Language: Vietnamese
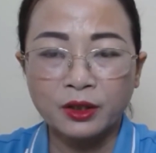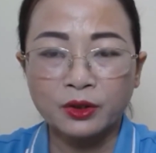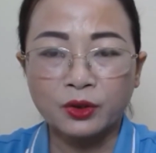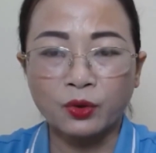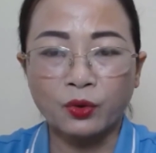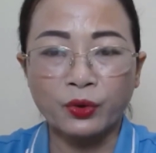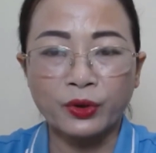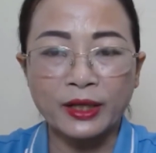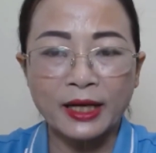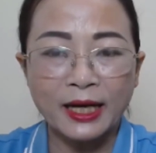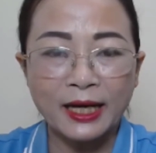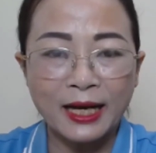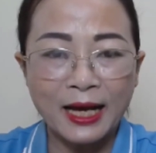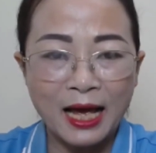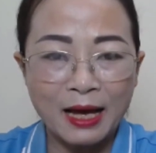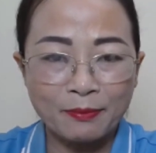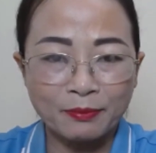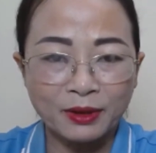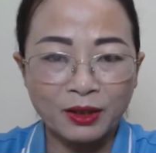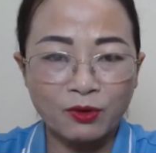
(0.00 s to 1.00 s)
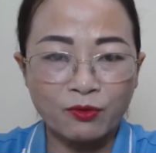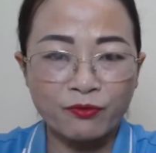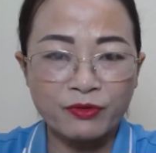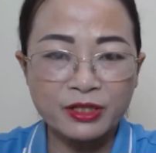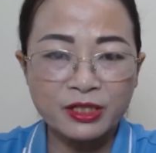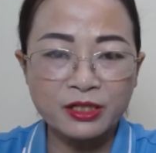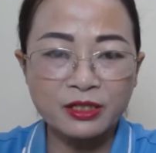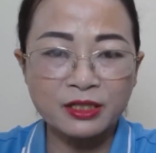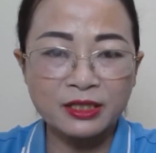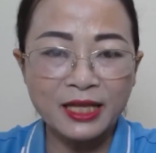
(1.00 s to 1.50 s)
Tôi đã cảm động về
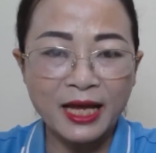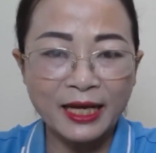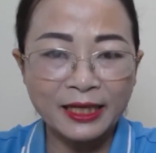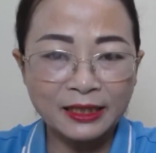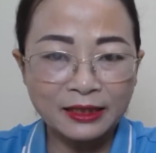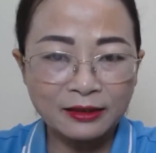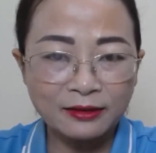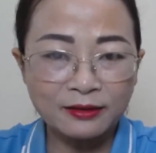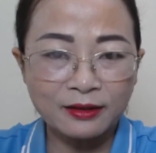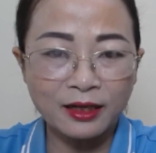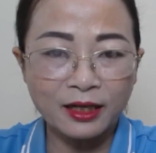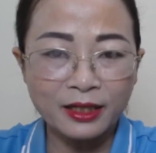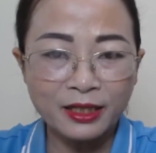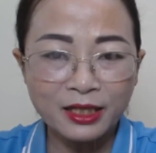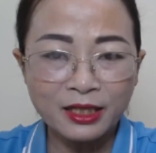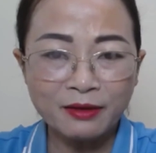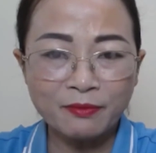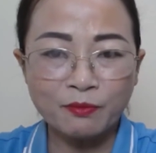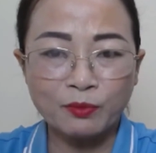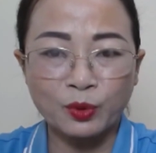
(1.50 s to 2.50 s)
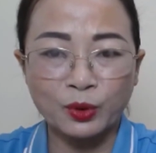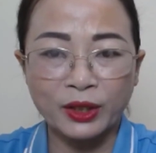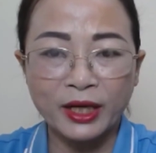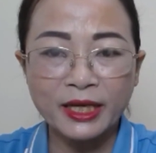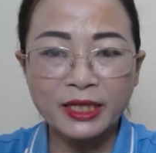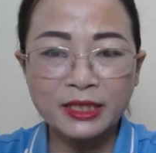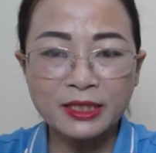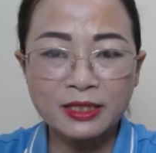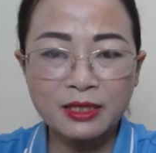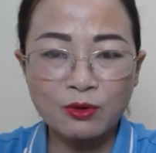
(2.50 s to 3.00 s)
sự thành thực ấy một
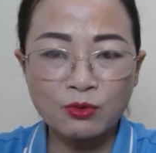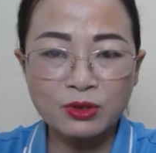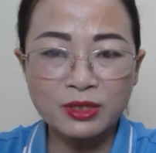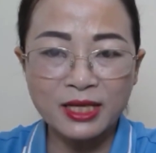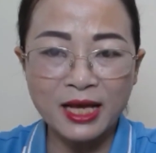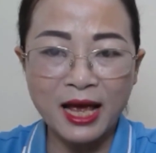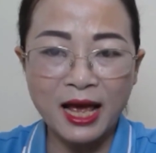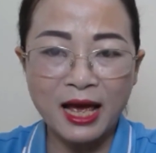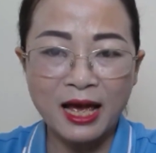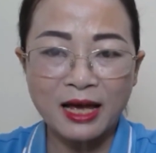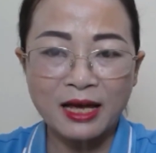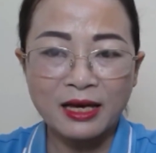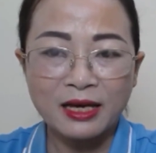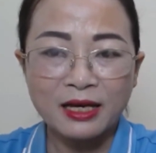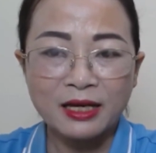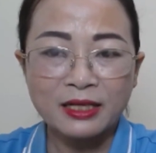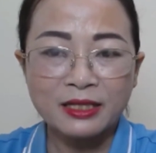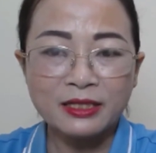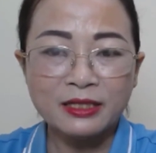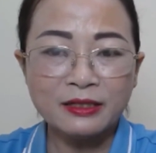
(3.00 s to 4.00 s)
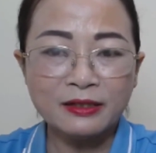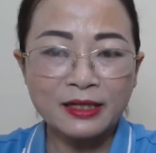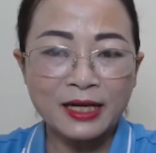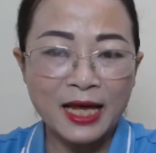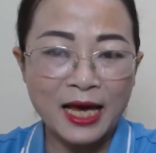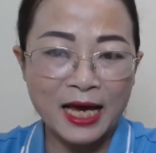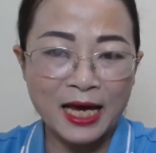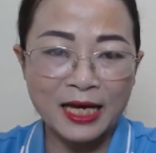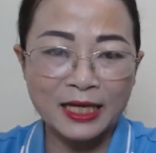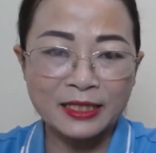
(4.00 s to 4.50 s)
cách sâu xa, như
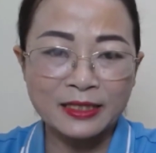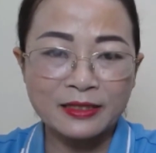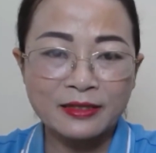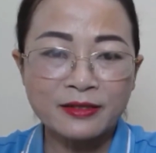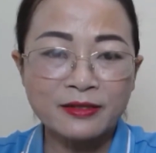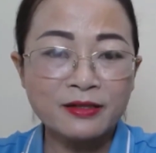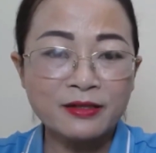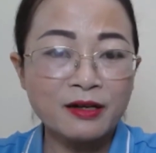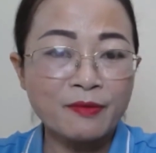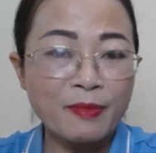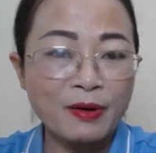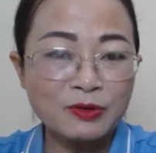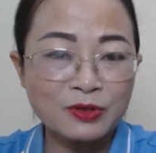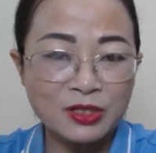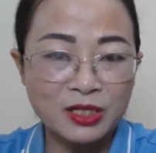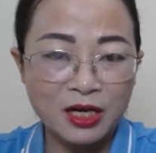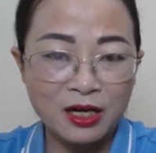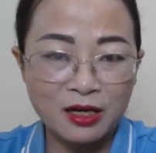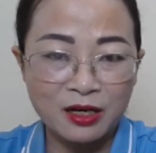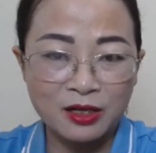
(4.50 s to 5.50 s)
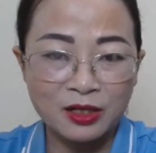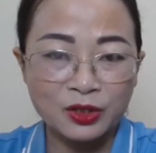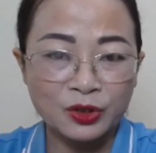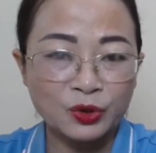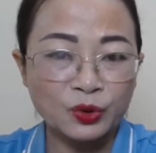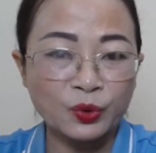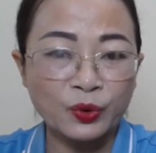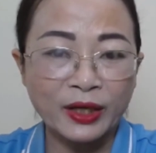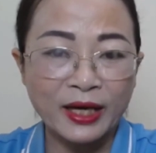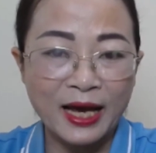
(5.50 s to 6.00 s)
là chưa bao giờ
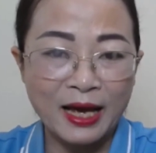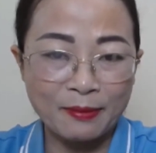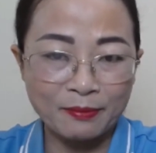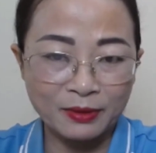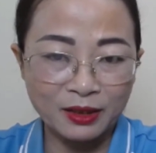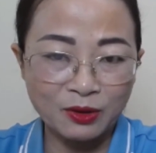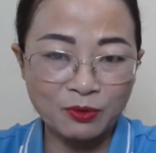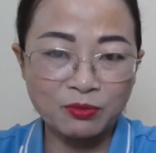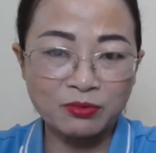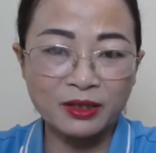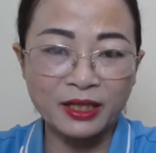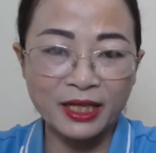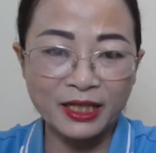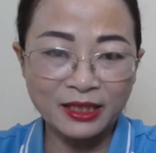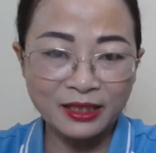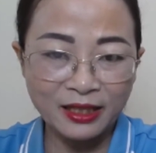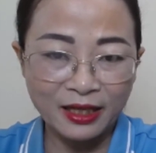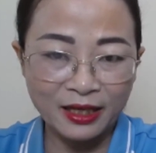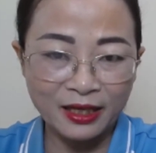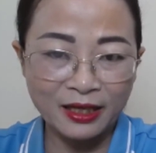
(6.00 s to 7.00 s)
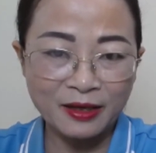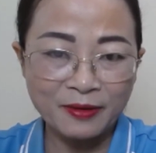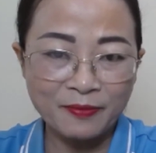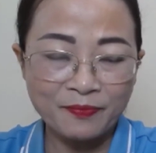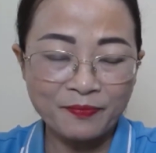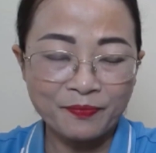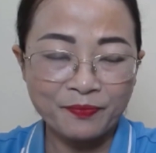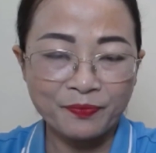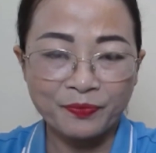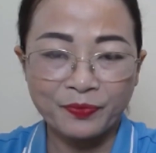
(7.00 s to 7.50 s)
tôi cảm động đến thế.
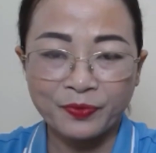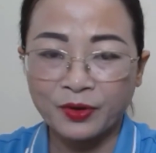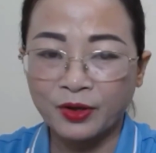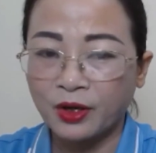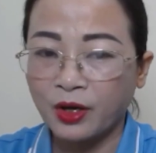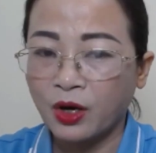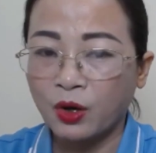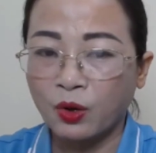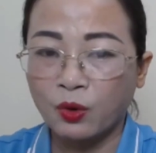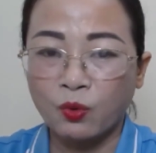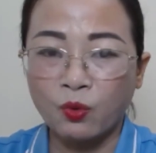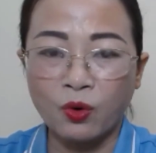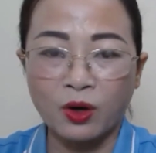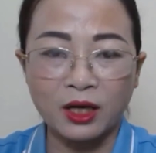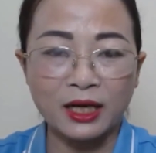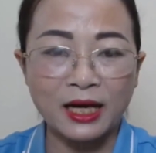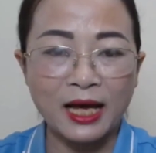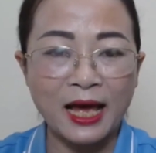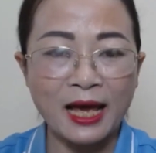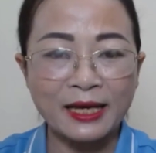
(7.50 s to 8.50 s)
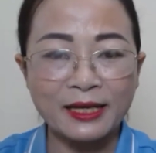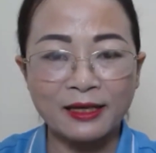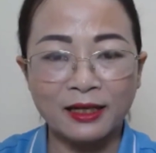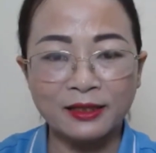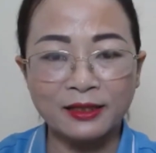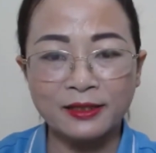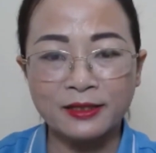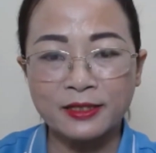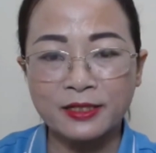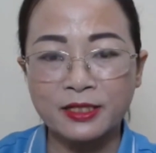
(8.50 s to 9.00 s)
Cuộc ái
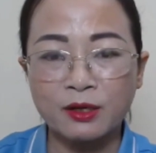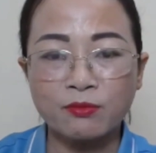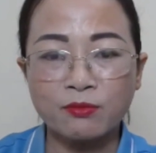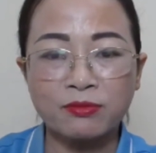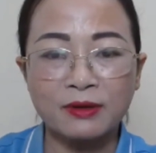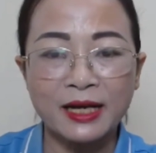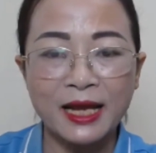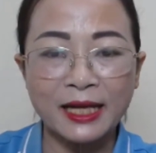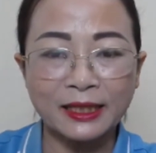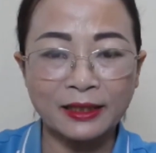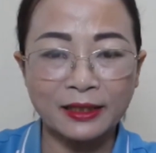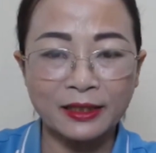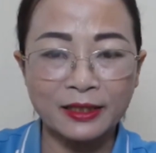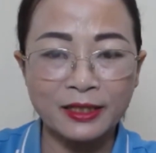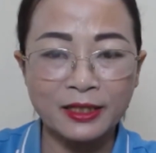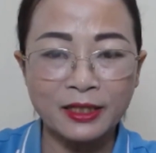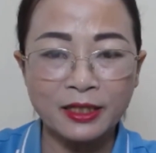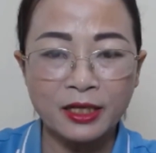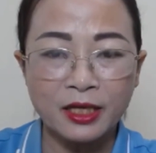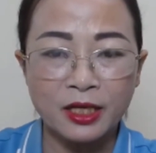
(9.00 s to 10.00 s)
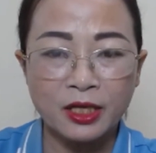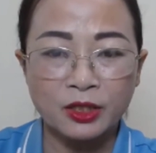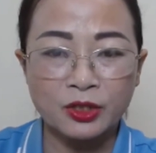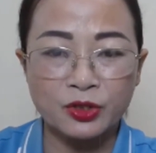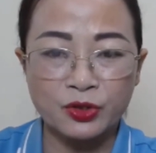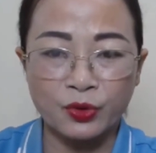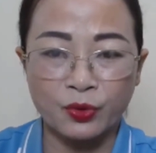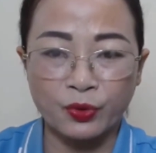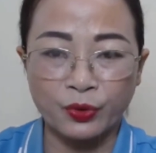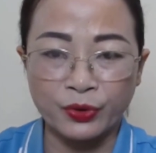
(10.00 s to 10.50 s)
ân chốc lát ấy,
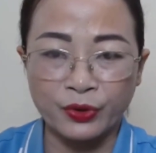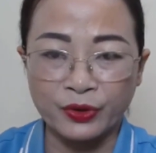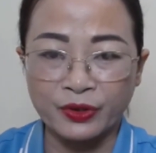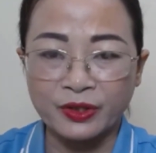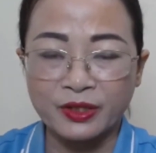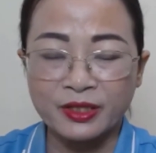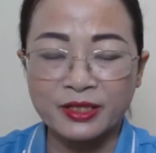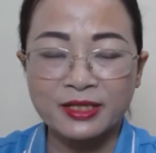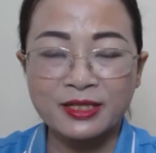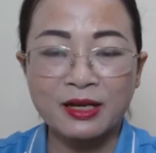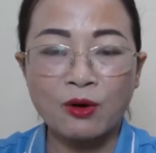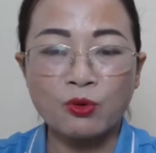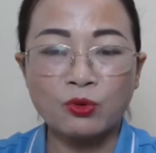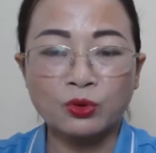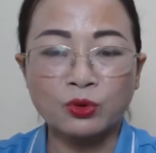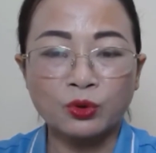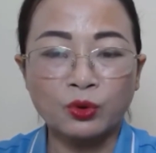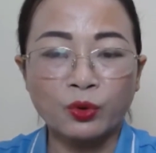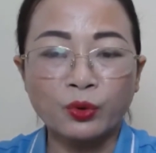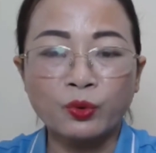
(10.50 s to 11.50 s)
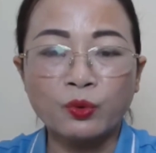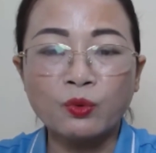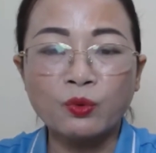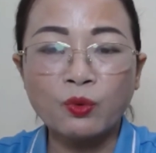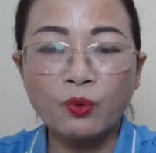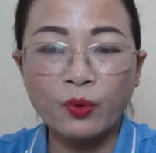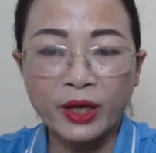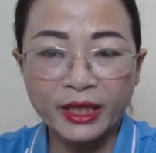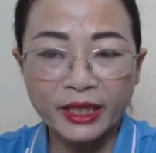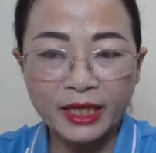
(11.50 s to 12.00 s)
rồi sau tôi cũng
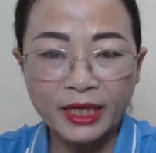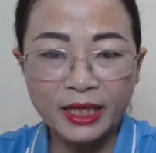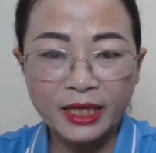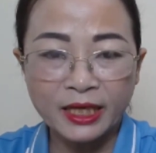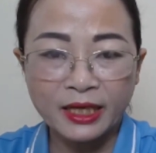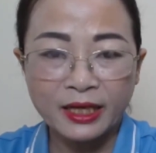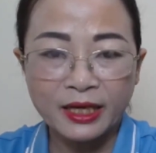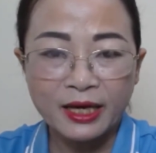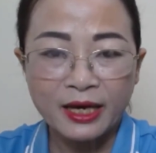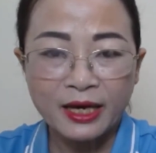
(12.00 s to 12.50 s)
quên đi,